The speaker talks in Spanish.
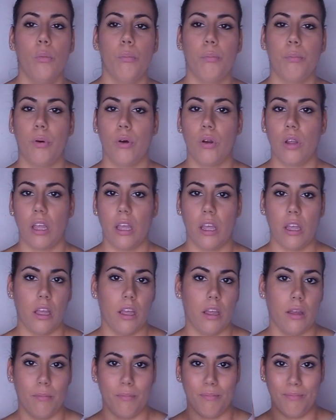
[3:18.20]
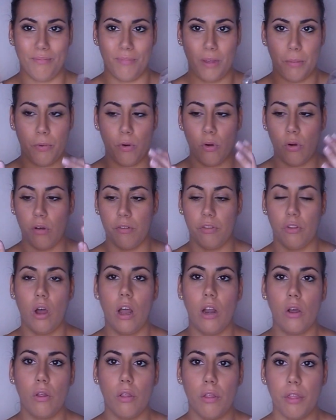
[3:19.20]
porque me pongo en dos
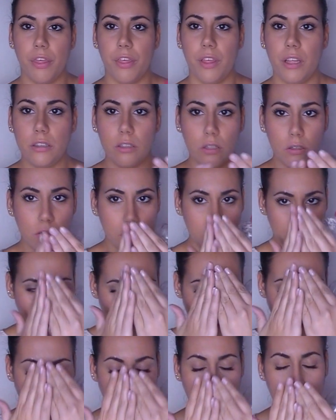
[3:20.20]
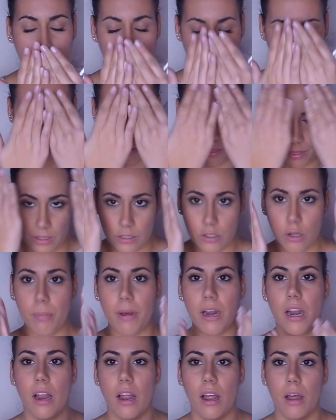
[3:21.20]
algodoncitos y cada algodoncito
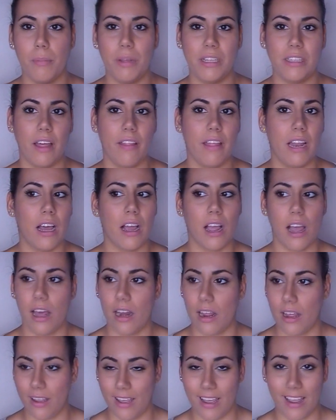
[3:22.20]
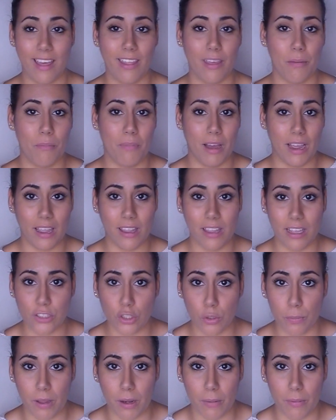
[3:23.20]
para la mitad de la cara y es que desmaquilla
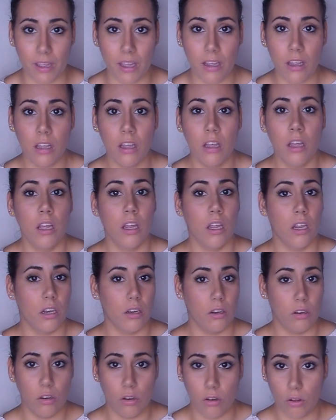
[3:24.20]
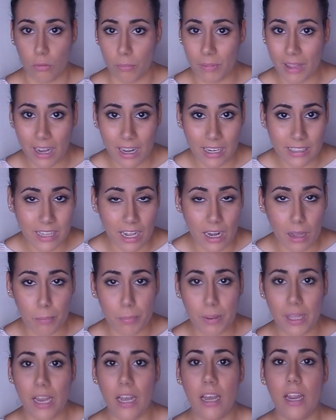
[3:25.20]
súper bien, no me irrita la
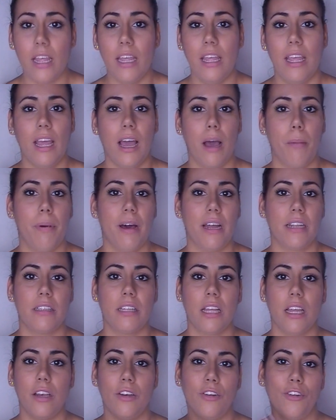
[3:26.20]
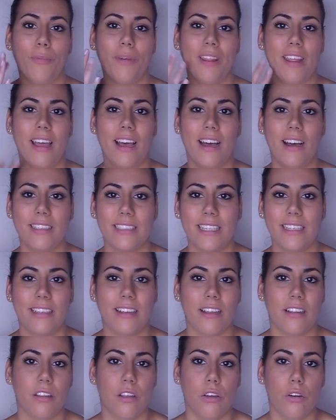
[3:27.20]
piel y aparte no me deja
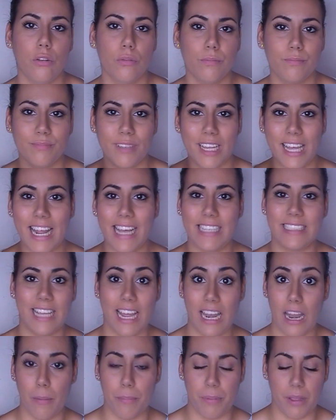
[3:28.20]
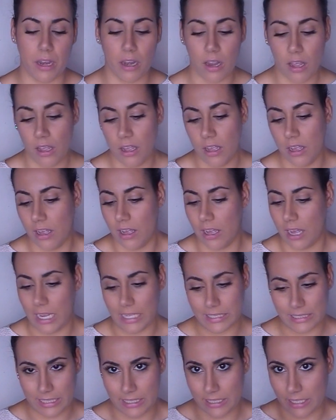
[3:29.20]
sensación grasa en la piel,
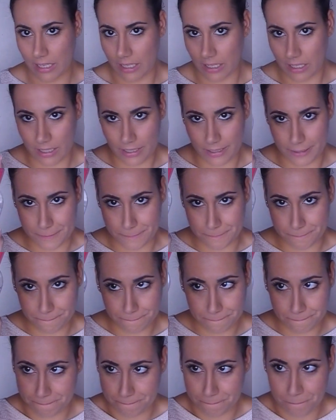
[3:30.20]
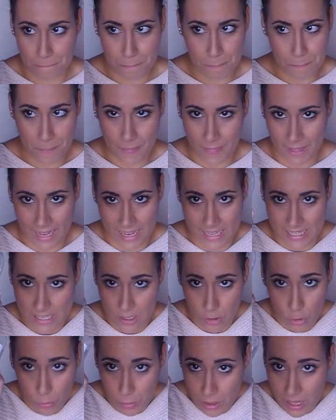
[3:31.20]
así que
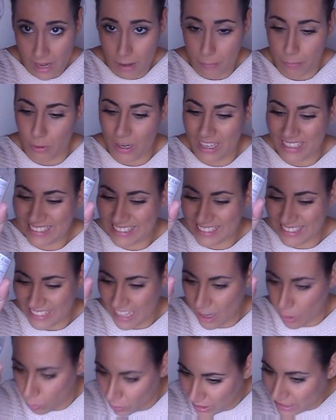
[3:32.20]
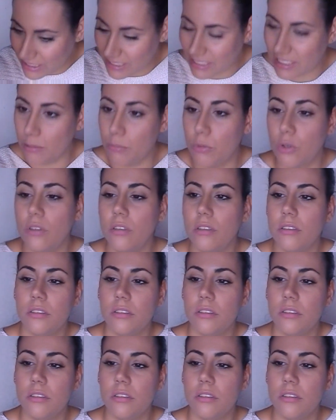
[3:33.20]
esto lo voy a reponer segurísimo.